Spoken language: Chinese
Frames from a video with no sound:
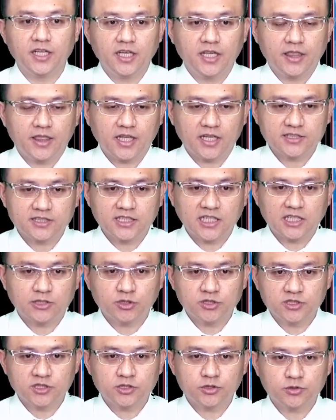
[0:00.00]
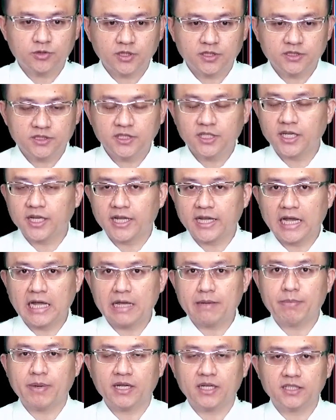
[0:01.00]
那加权指数呢，今天开
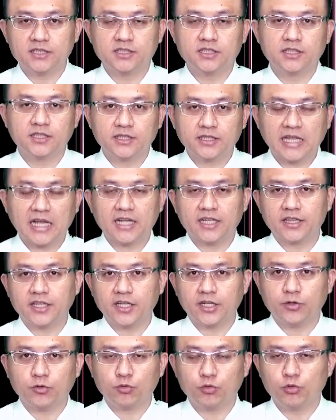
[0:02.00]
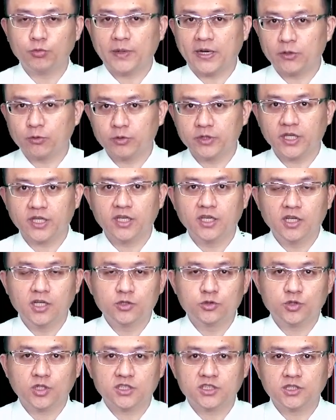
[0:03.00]
盘呢是大跌了五百多点，主
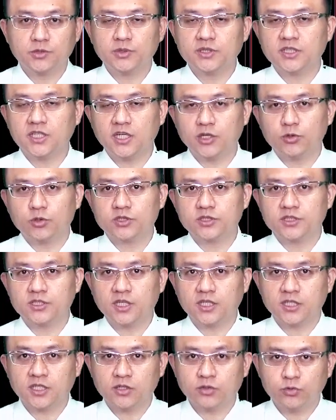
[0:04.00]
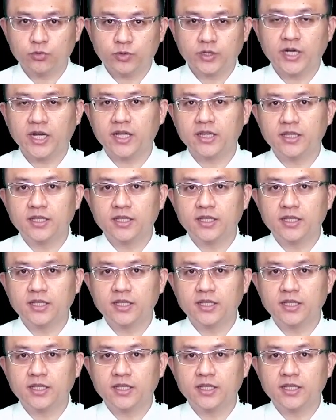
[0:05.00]
要是因为这俄罗斯呢跟乌克兰